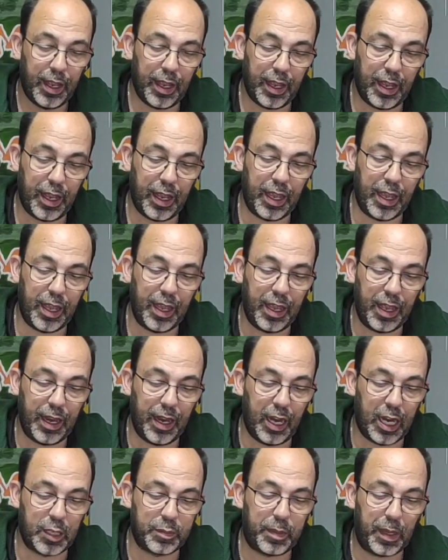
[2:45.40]

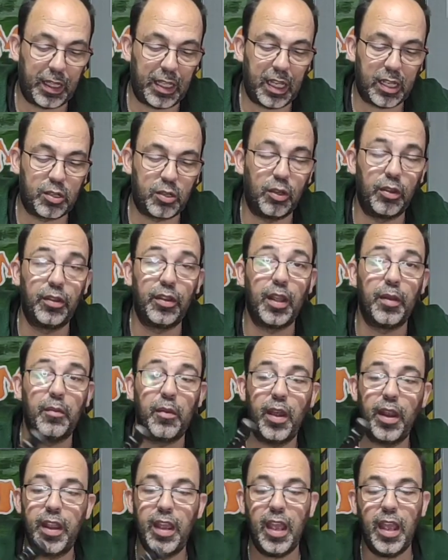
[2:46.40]
Eh, las patas son de
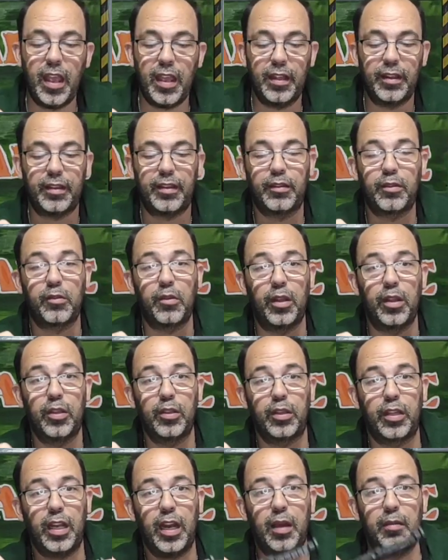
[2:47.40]
muelle, cuando
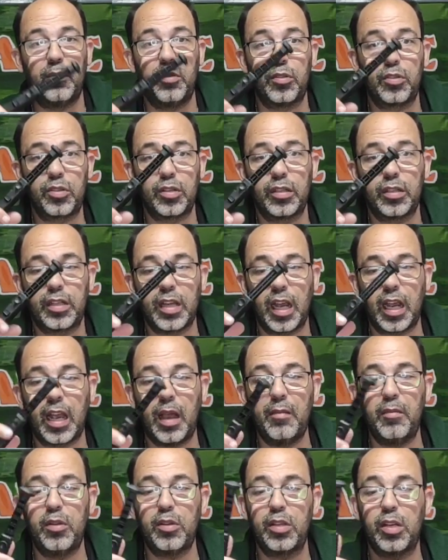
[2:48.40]
tiramos
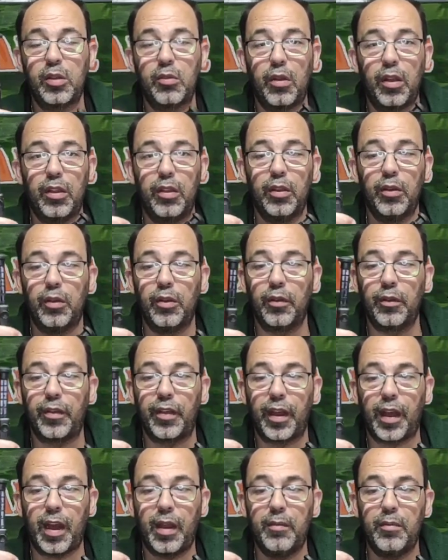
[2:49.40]
sacamos y cuando
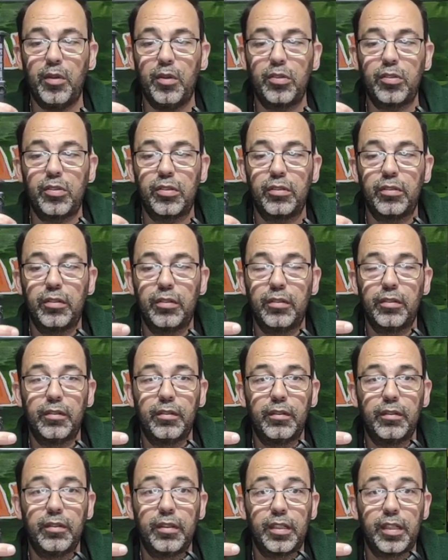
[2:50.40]
cerramos
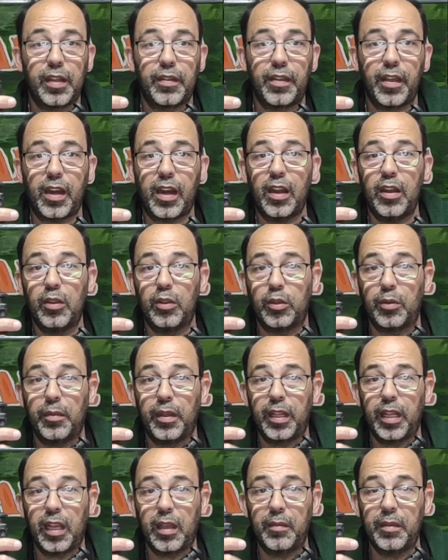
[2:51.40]
se cierran
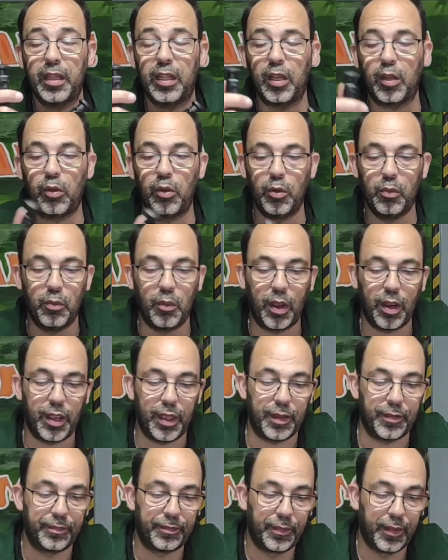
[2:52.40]
automáticamente con un
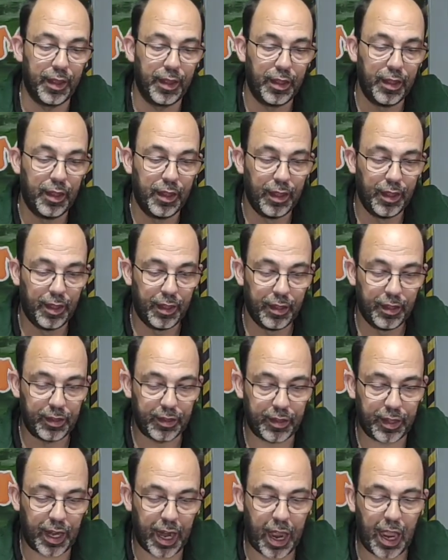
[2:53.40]
muelle.
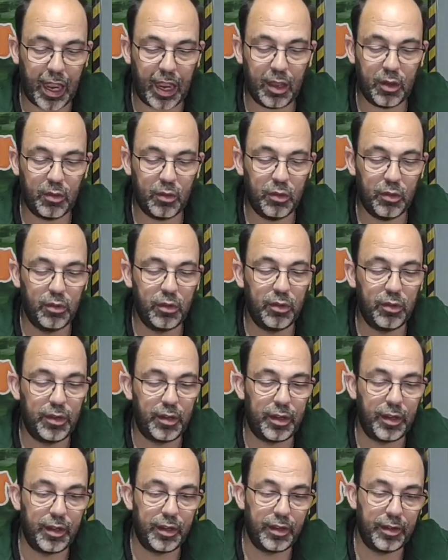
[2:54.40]
Trae
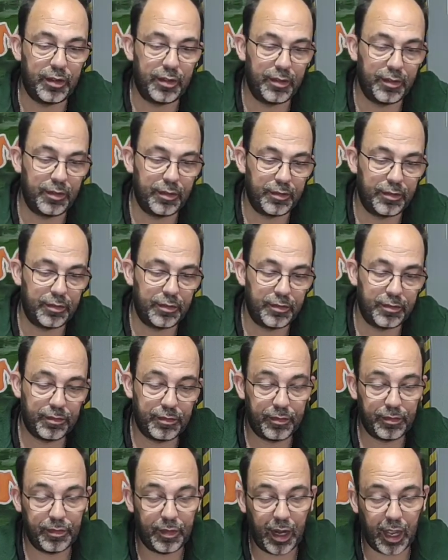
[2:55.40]
un,
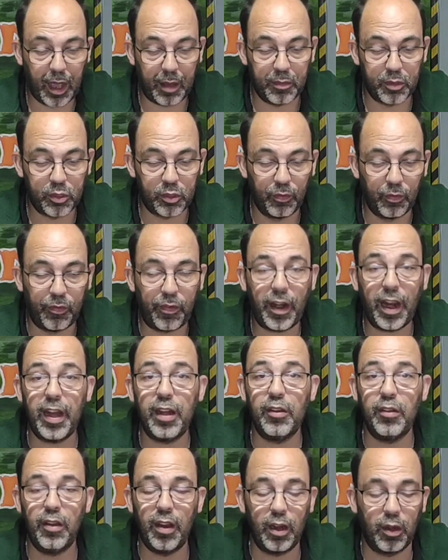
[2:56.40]
digamos, un
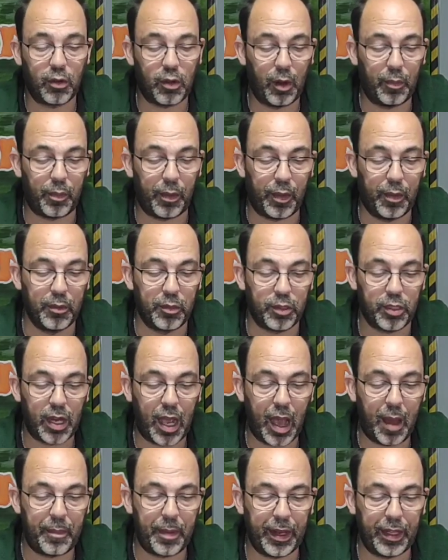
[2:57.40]
freno, el cual podemos
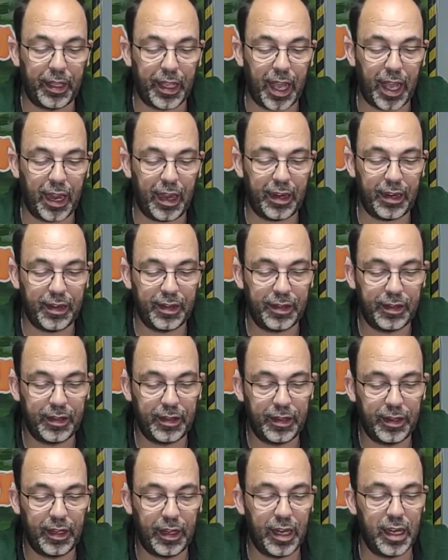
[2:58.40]
apretar
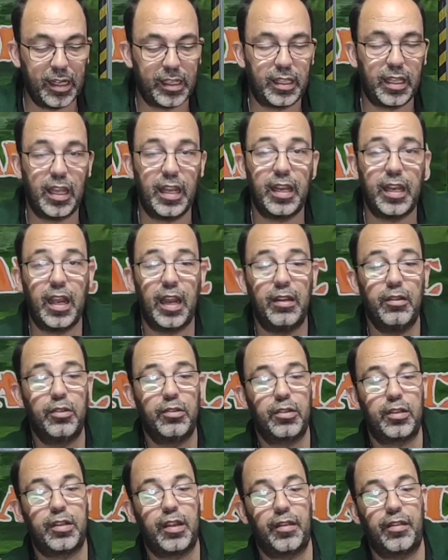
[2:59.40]
y este ya
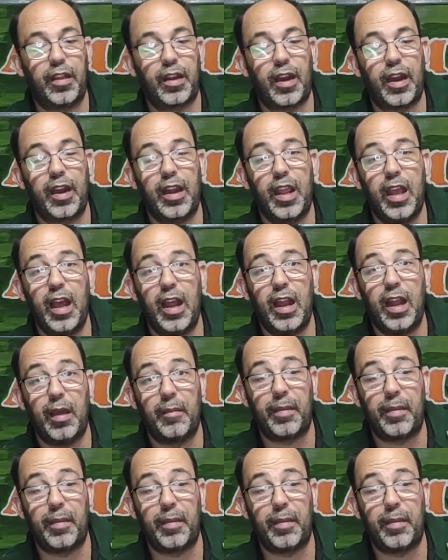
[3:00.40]
no se cerraría